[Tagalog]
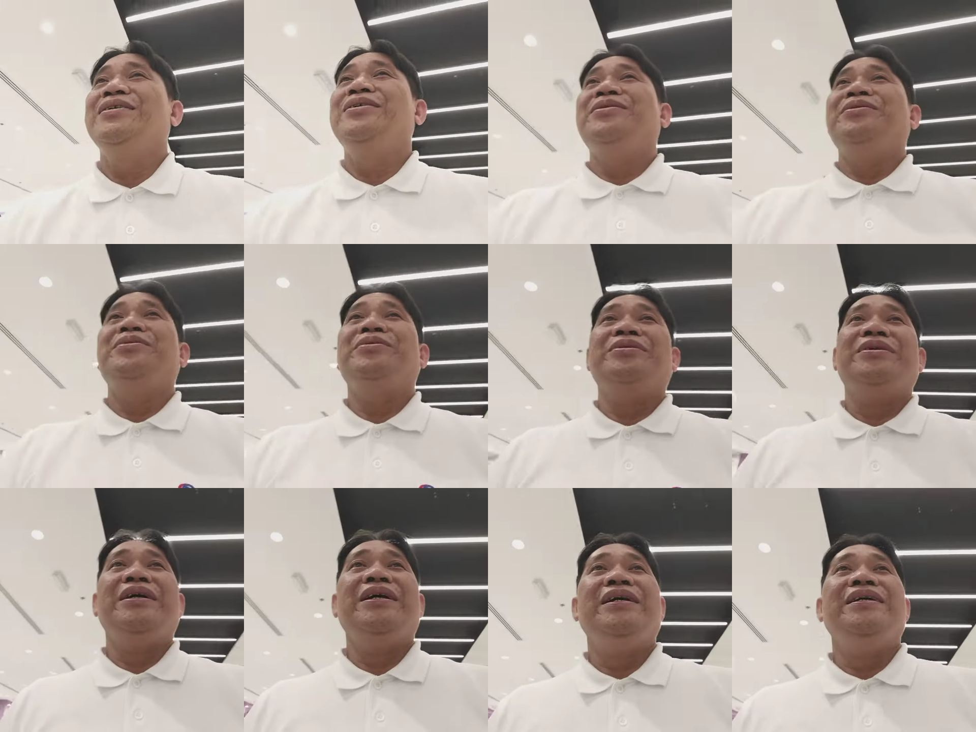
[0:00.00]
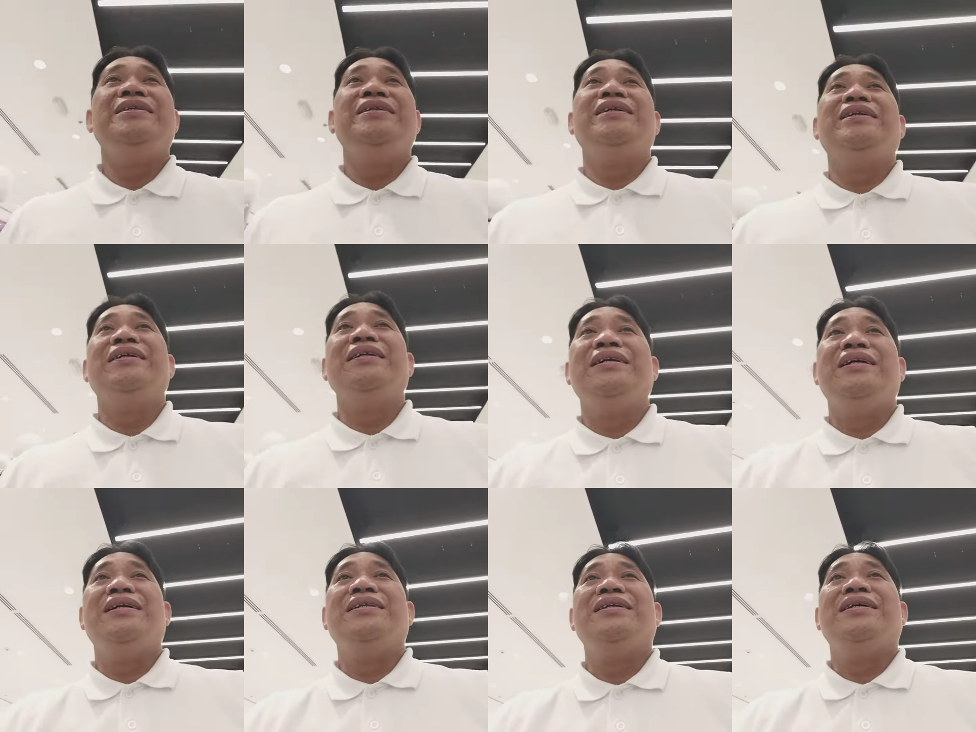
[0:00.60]
Okay, tingnan
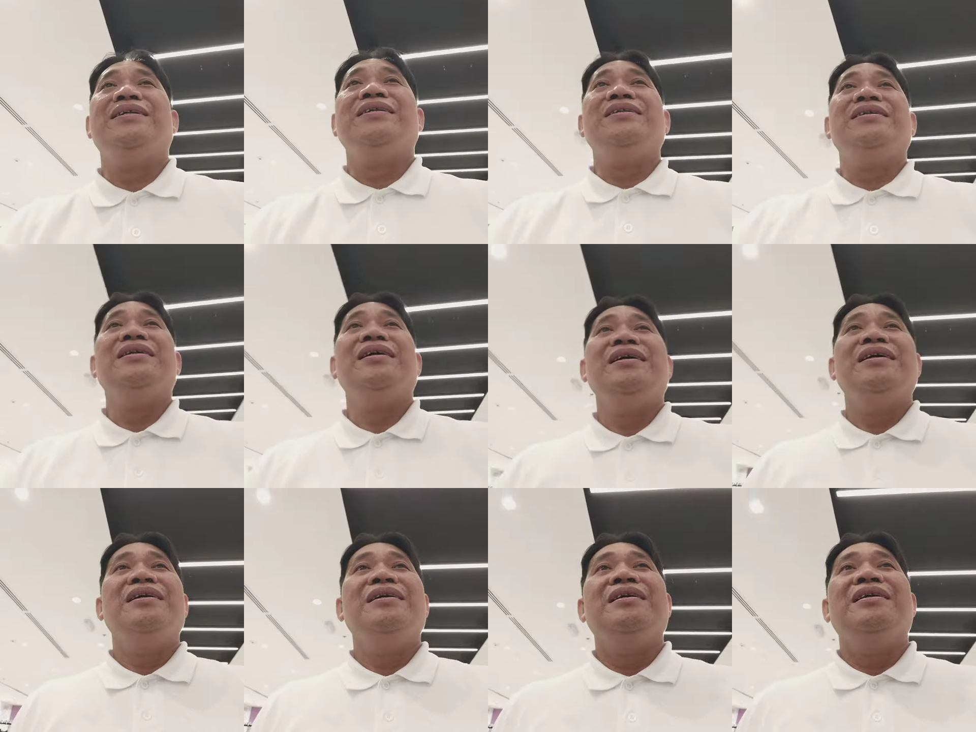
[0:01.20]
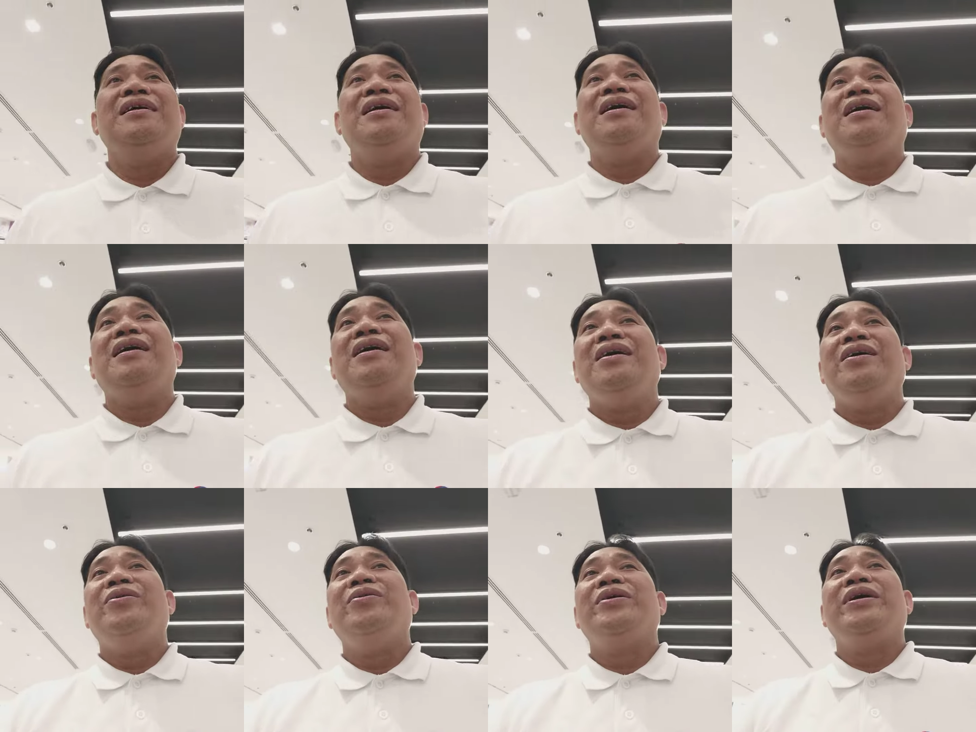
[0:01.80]
natin.
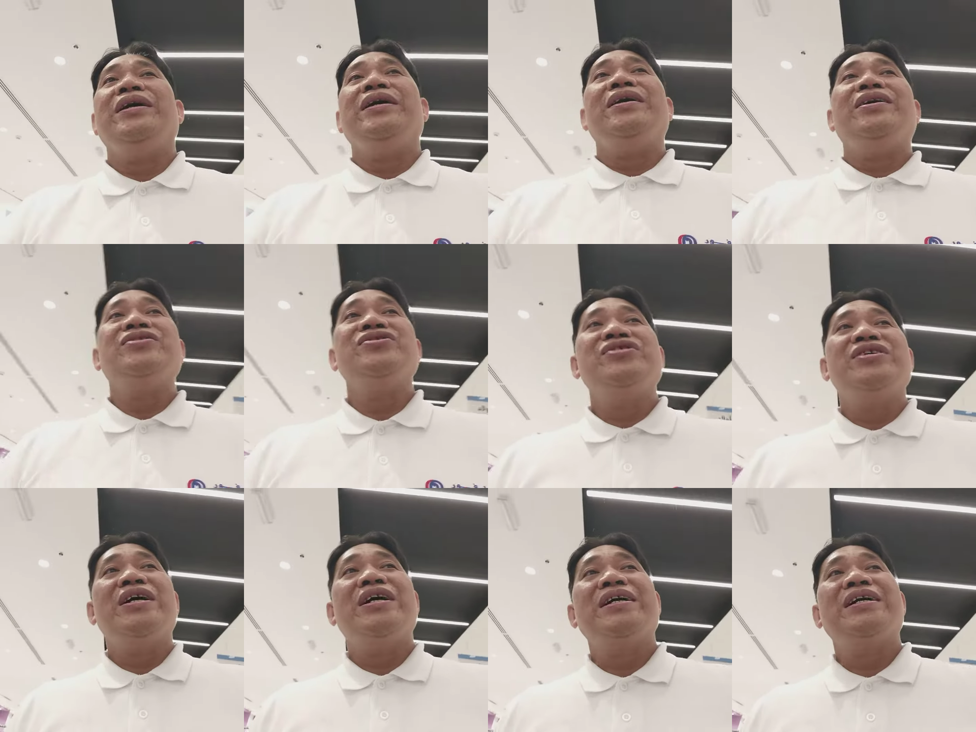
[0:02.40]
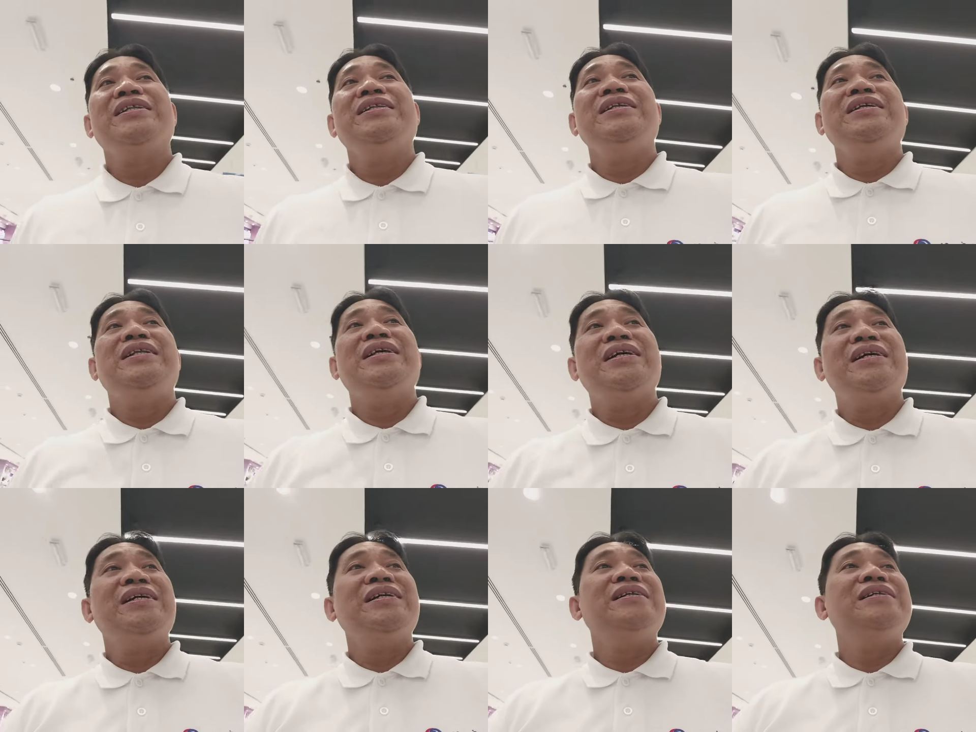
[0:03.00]
Ah, okay ang jacket
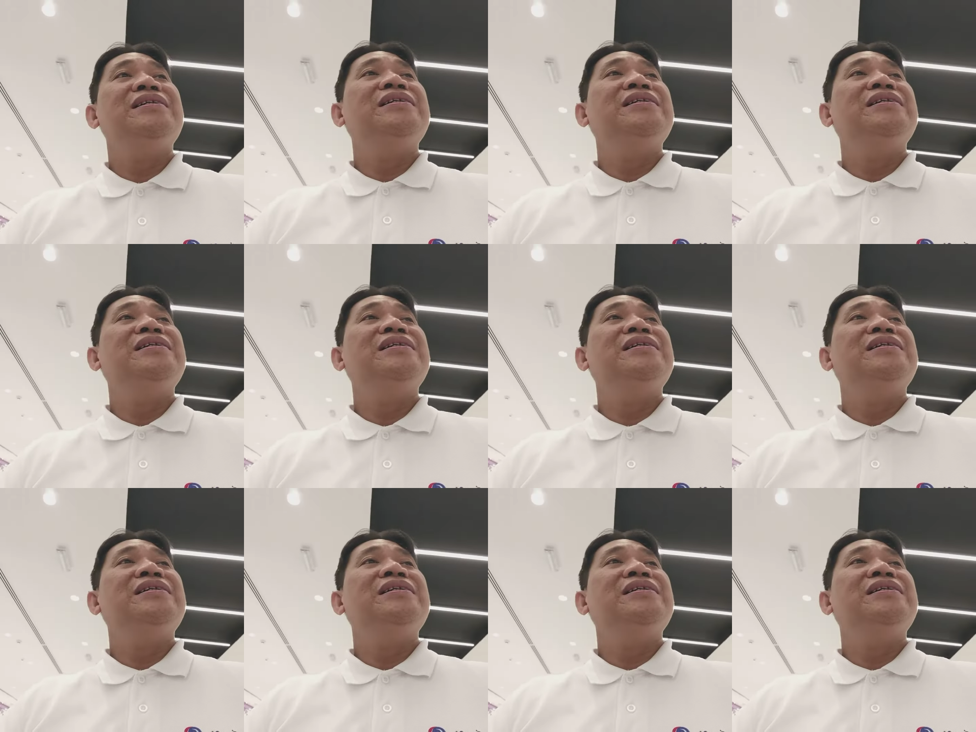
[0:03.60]
nila.